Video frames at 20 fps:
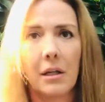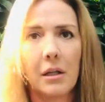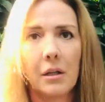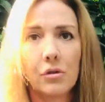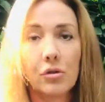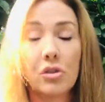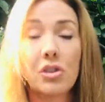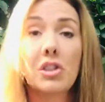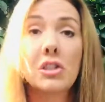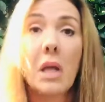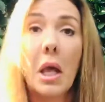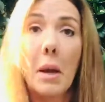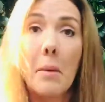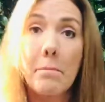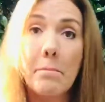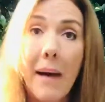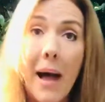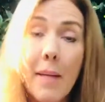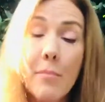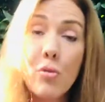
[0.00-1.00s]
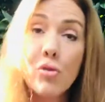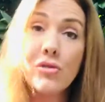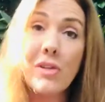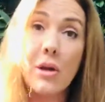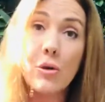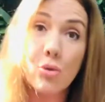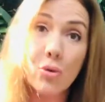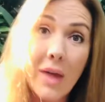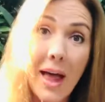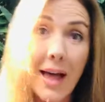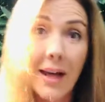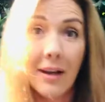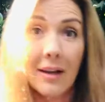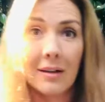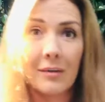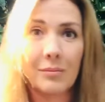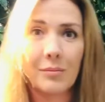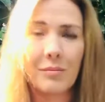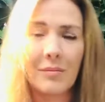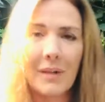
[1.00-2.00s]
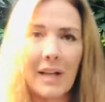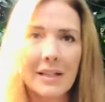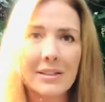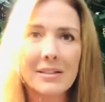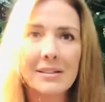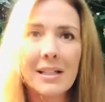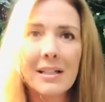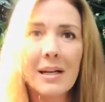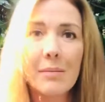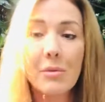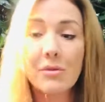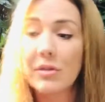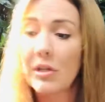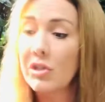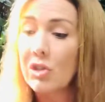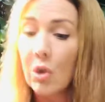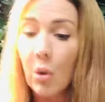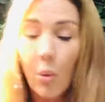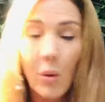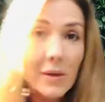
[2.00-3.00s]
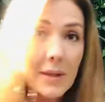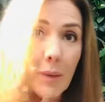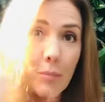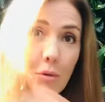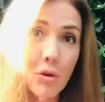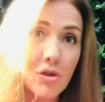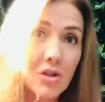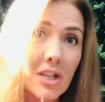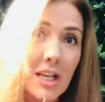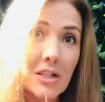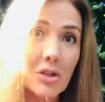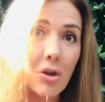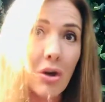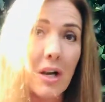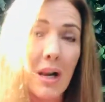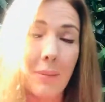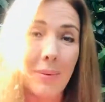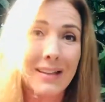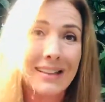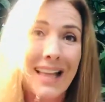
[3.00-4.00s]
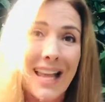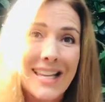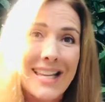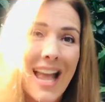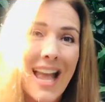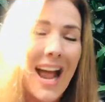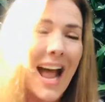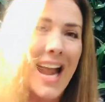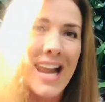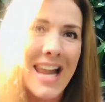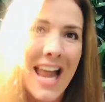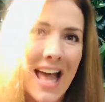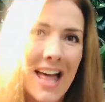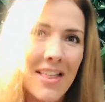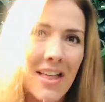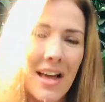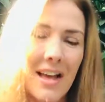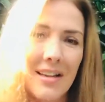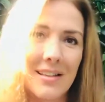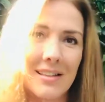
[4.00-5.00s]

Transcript: Entonces vamos a ayudar. Así tenemos el 50% de la batalla ganada.